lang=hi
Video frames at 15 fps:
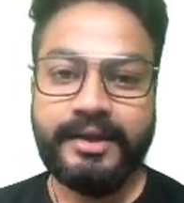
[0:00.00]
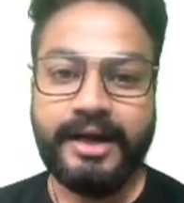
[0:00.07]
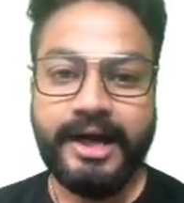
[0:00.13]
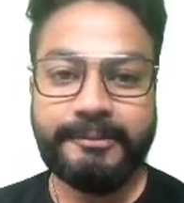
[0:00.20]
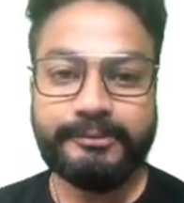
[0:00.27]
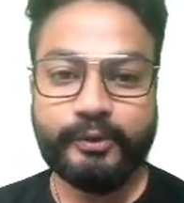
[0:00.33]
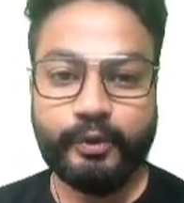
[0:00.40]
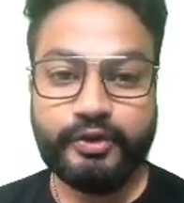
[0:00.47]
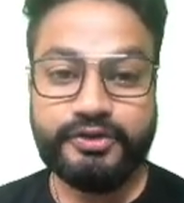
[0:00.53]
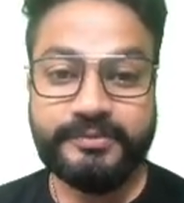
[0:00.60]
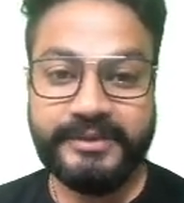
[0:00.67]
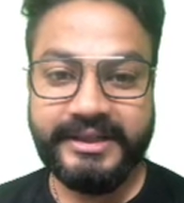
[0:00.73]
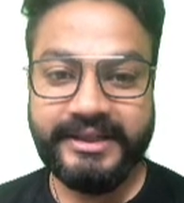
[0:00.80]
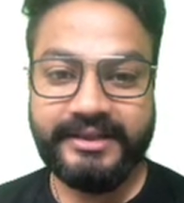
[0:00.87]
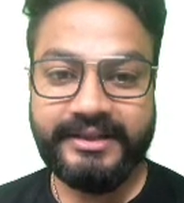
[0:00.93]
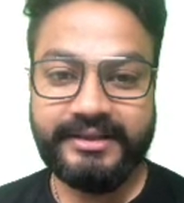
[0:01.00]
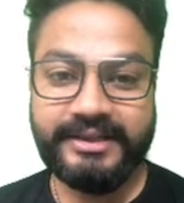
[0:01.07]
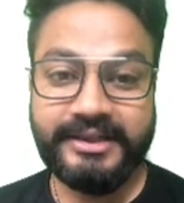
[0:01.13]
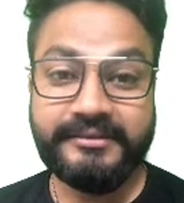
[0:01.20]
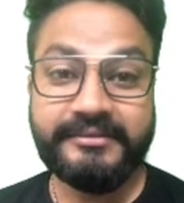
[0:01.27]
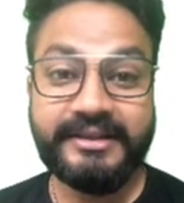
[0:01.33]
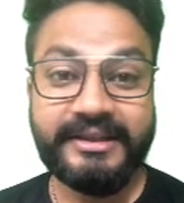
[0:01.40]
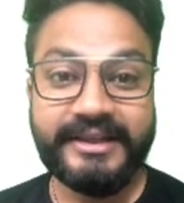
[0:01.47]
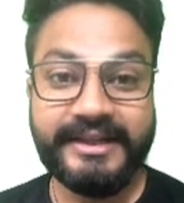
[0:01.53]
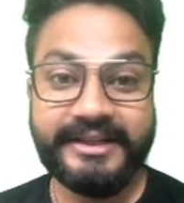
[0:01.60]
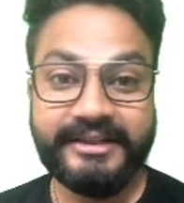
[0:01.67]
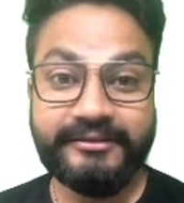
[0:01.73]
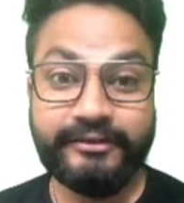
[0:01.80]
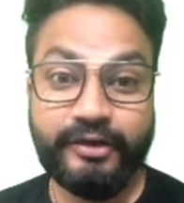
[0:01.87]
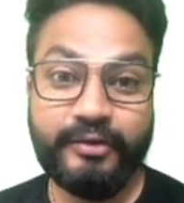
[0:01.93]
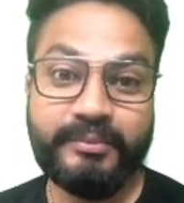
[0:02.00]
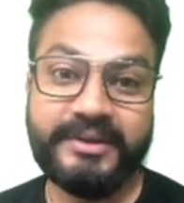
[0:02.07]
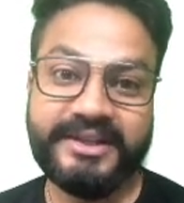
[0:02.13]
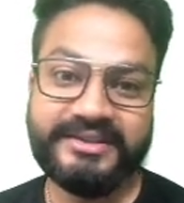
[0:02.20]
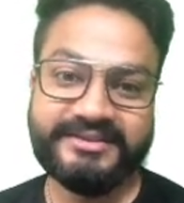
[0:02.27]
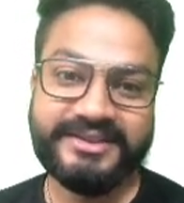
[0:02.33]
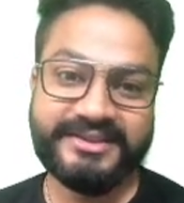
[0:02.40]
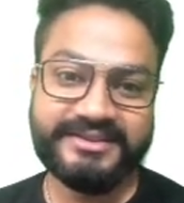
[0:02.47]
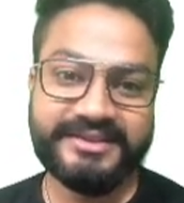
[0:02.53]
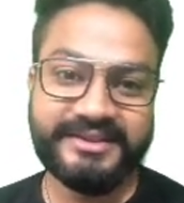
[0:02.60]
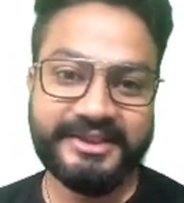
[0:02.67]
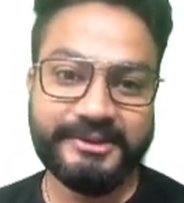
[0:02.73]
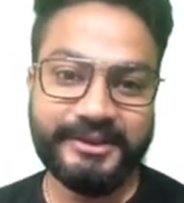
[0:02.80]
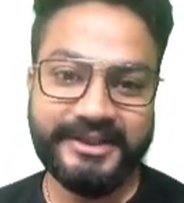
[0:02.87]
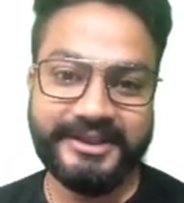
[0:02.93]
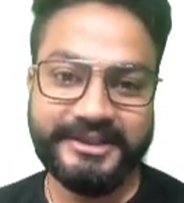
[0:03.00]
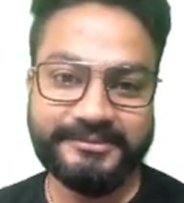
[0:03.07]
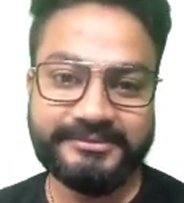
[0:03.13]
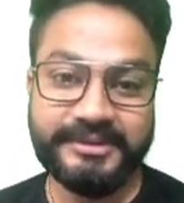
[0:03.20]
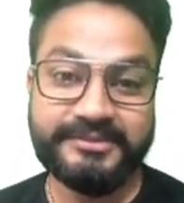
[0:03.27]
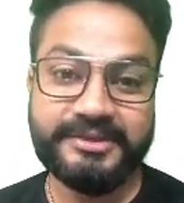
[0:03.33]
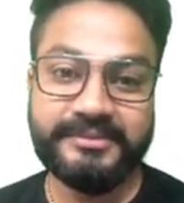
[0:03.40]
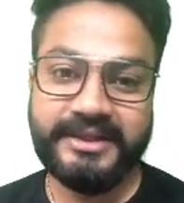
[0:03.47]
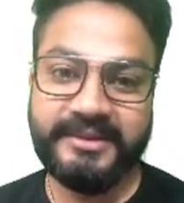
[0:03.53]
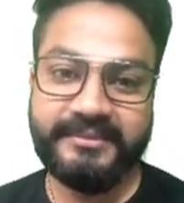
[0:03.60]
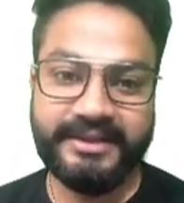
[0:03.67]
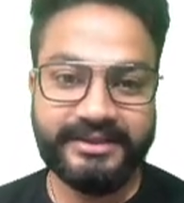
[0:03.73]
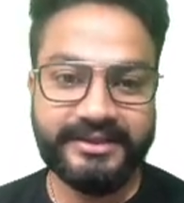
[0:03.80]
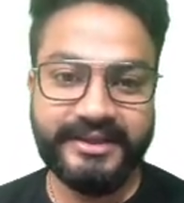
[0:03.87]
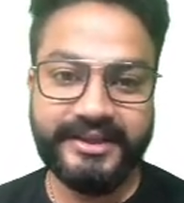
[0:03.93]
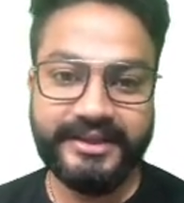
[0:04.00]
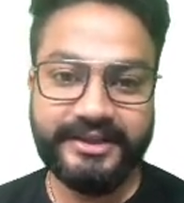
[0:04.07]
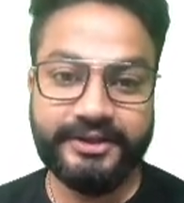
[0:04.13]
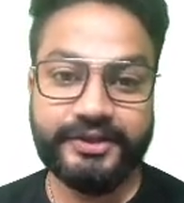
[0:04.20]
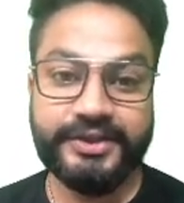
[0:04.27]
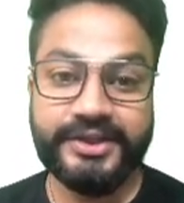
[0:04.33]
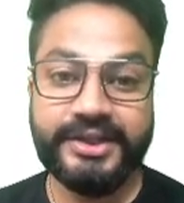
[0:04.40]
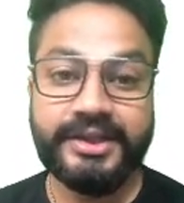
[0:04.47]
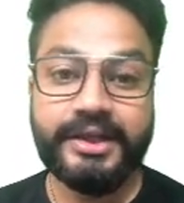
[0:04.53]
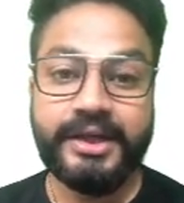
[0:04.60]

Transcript: आप नोट्स मेकिंग करना वन लाइनर फॉर्म में डिस्कस करने वाले हैं हम सबसे बड़ी बात यह है क्योंकि